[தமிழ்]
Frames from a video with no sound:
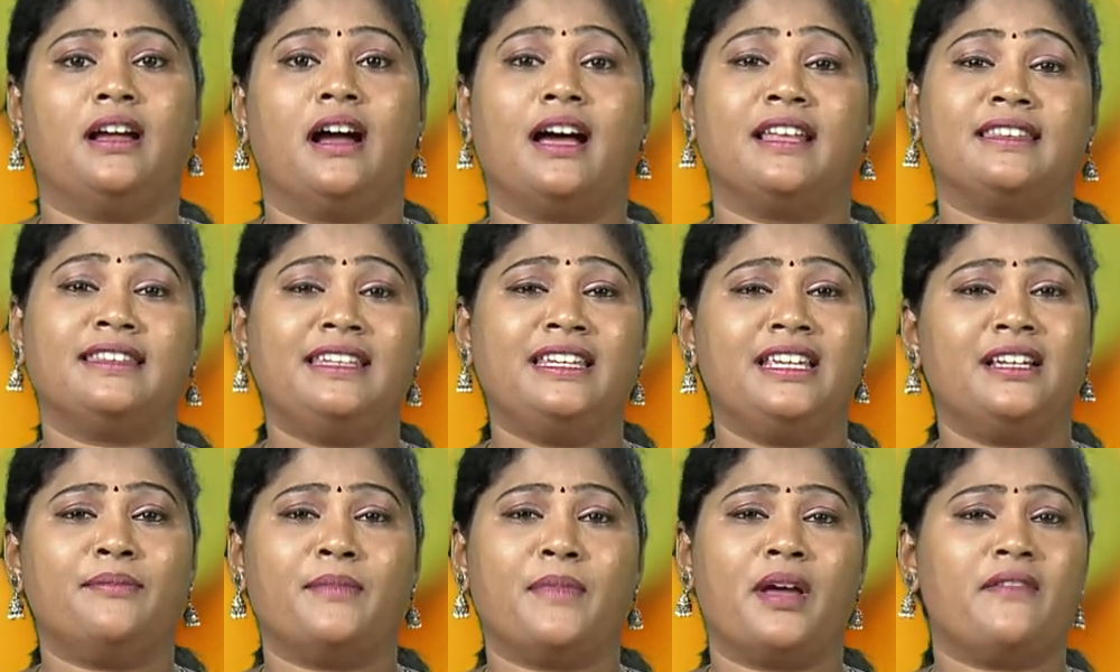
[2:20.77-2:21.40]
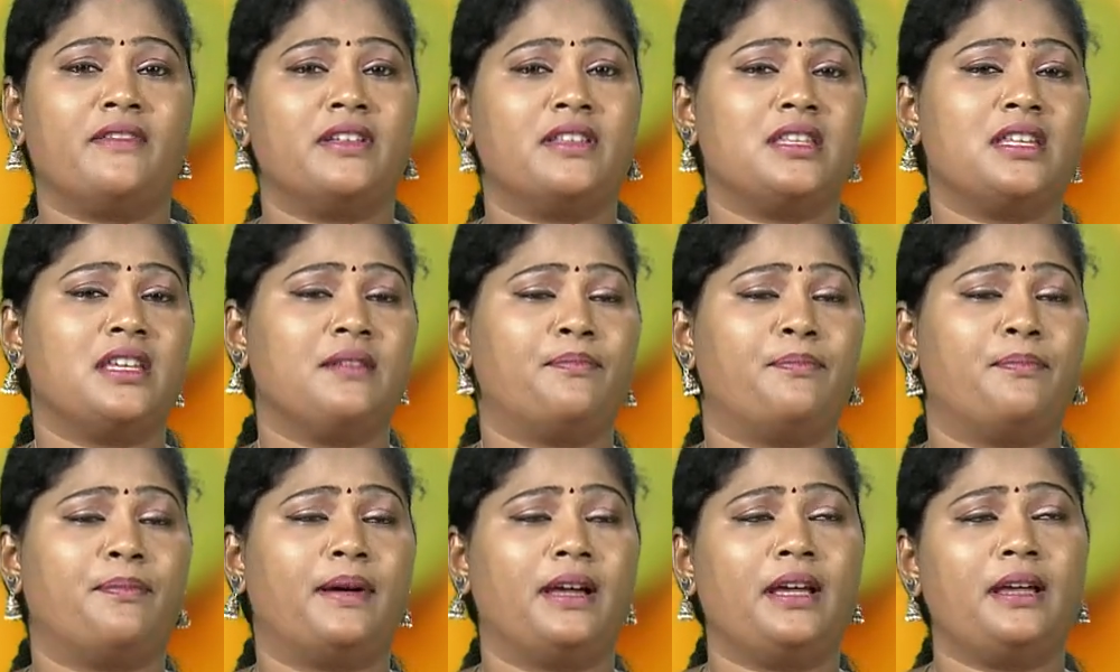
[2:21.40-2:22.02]
அதிகமாக வந்து
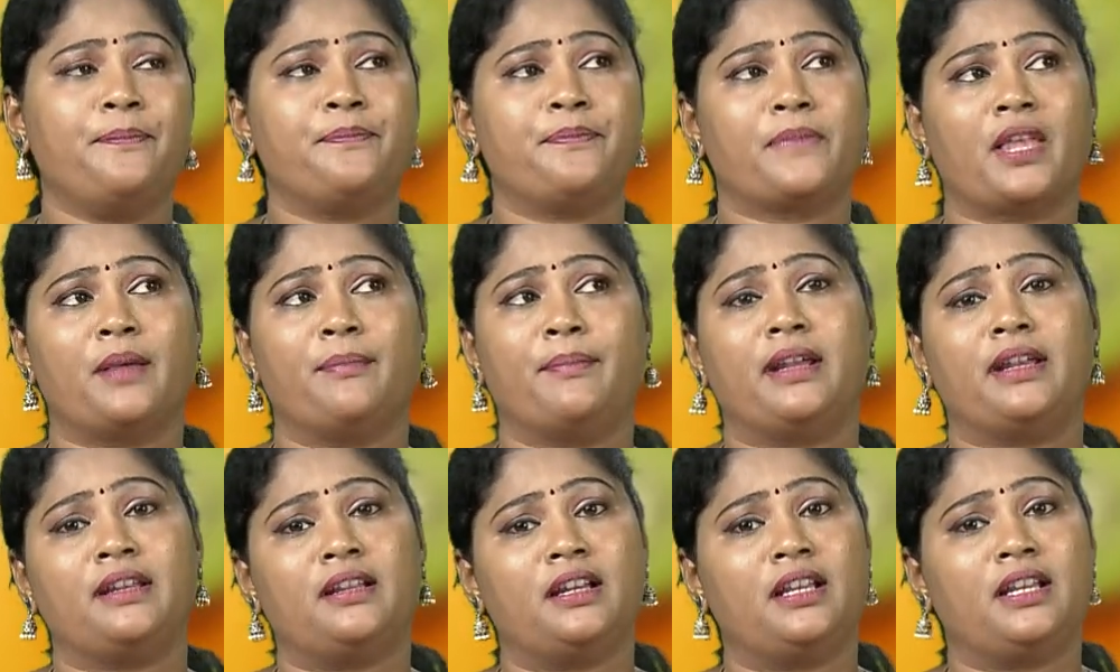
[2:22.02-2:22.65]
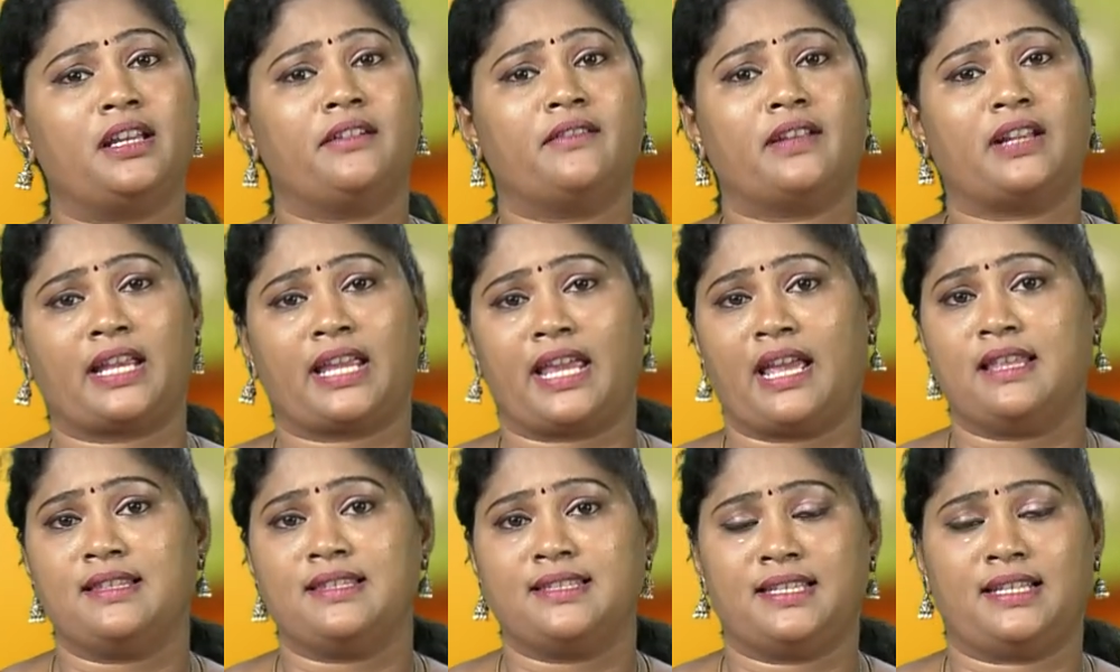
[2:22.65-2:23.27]
இப்போ பெண்களுக்கு வர
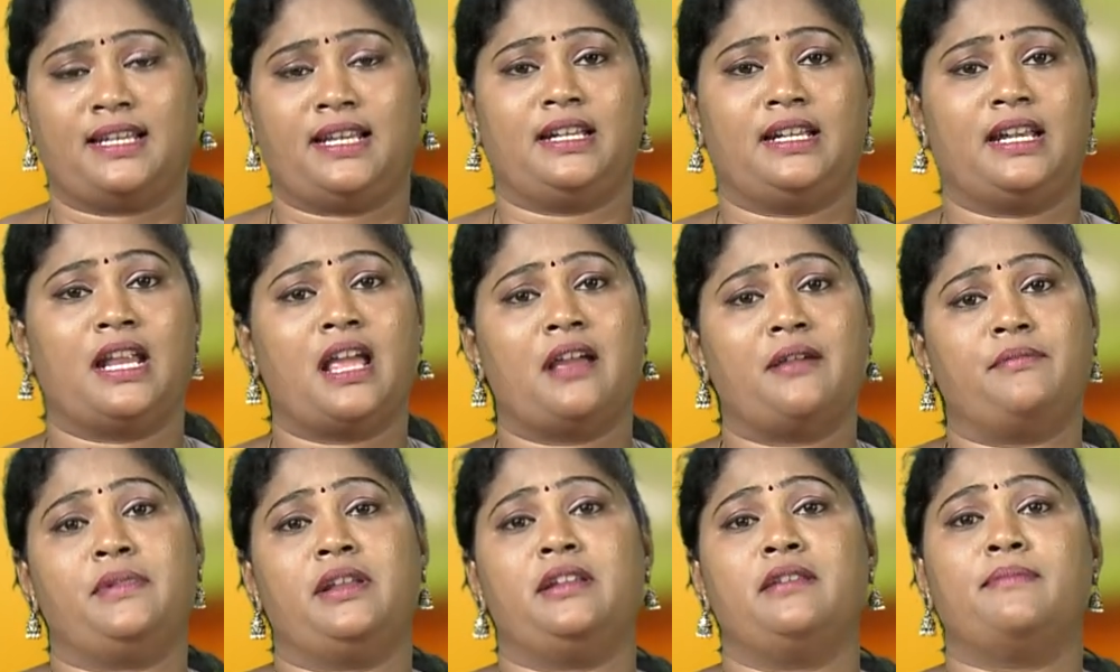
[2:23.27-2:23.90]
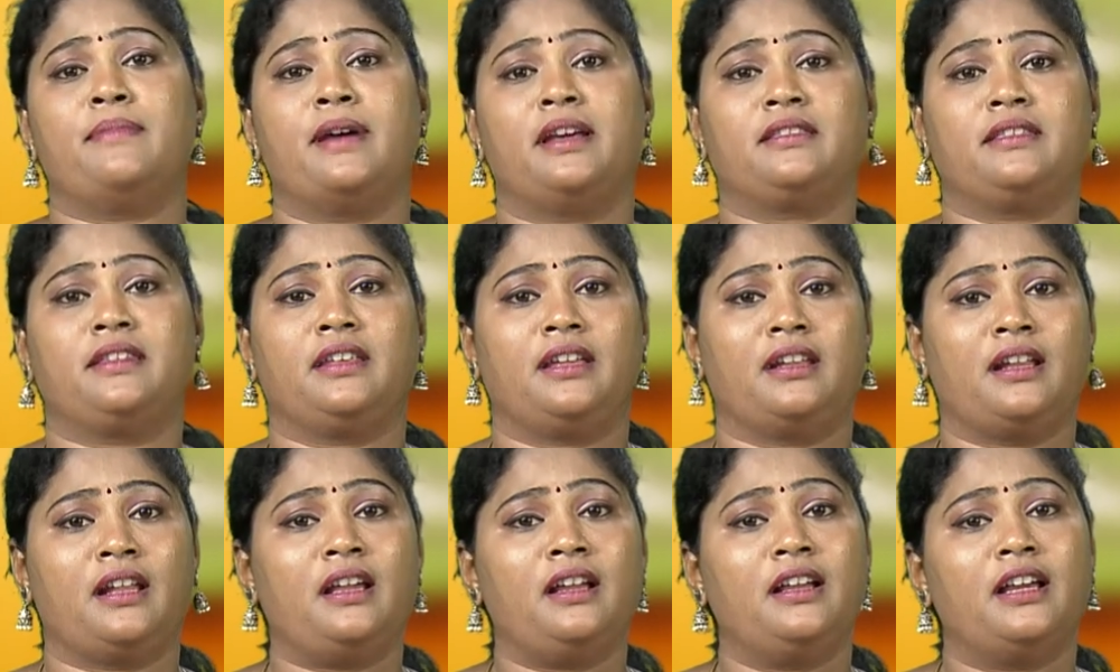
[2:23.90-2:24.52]
கேன்சர் என்ன அப்படின்னு
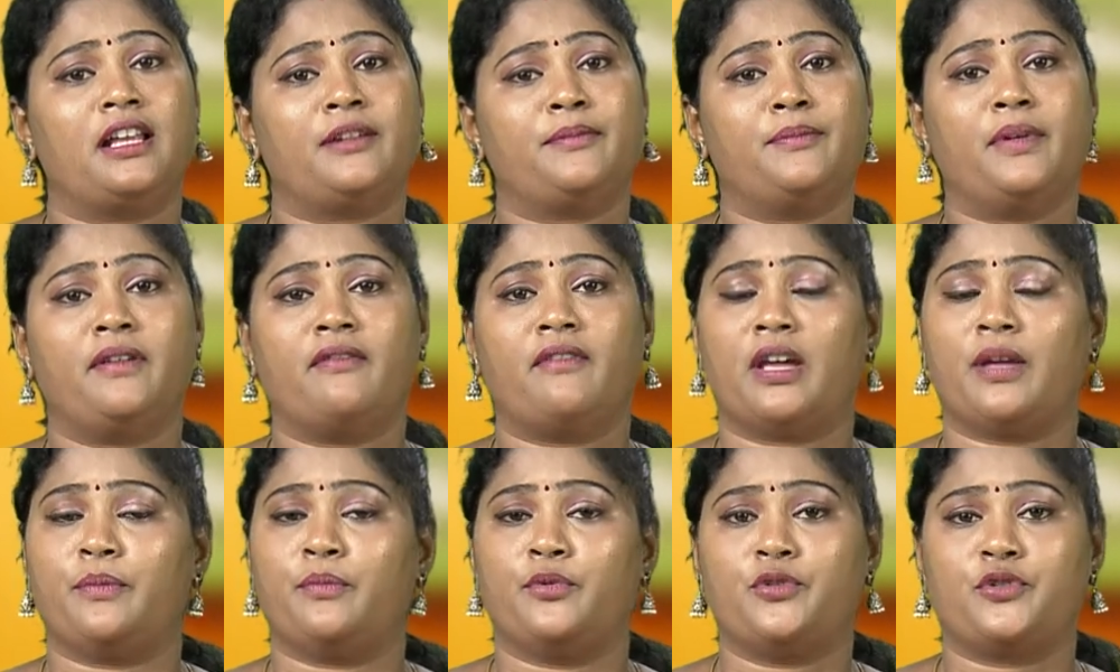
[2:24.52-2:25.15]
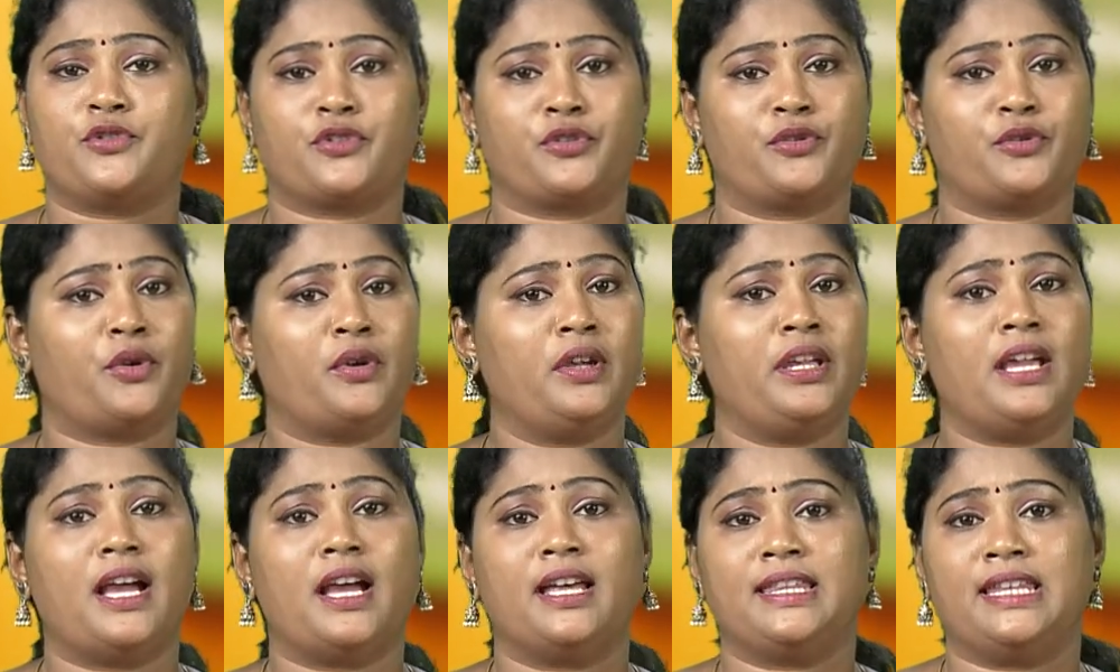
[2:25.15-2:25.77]
பார்த்தீங்கன்னா கர்ப்பவாய்
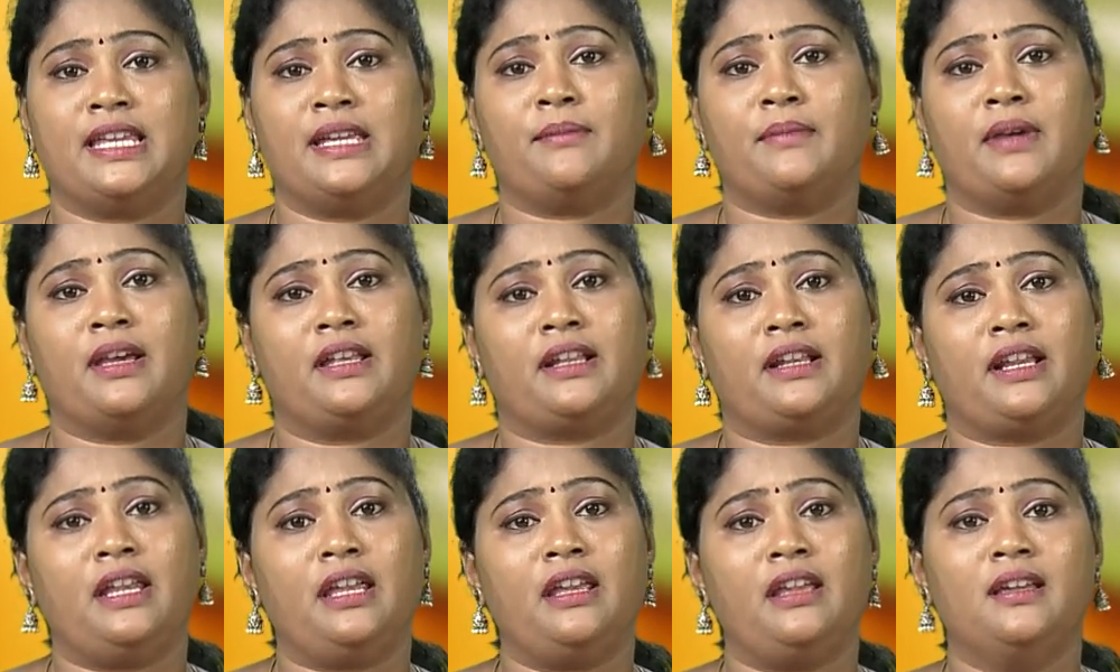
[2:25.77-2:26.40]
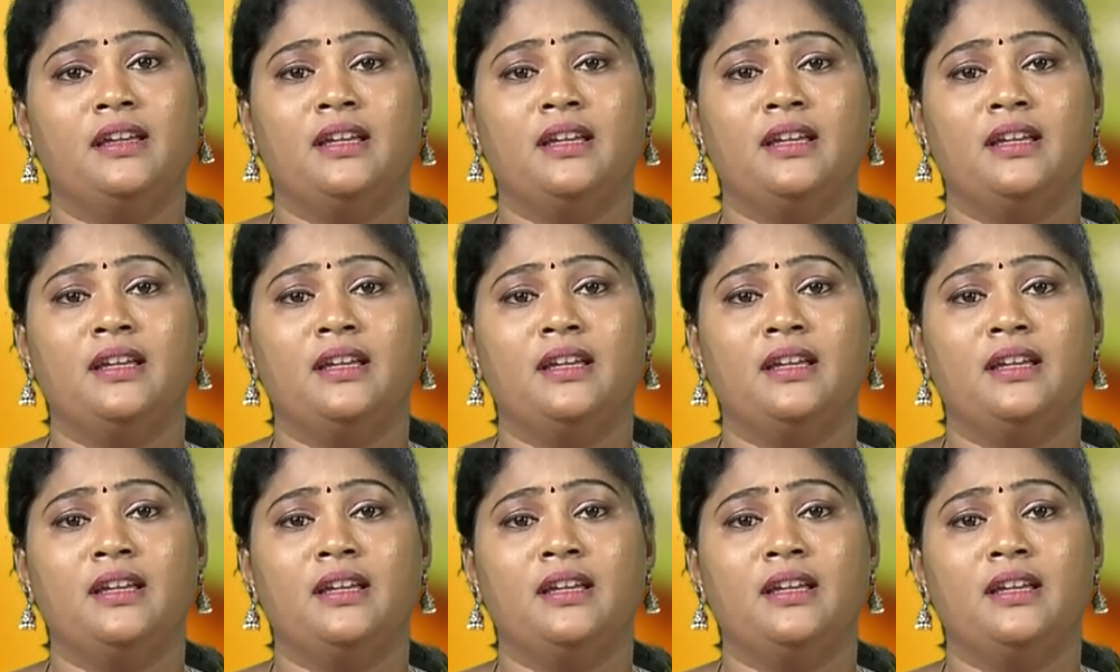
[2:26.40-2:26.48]
புற்றுநோய் அதே மாதிரி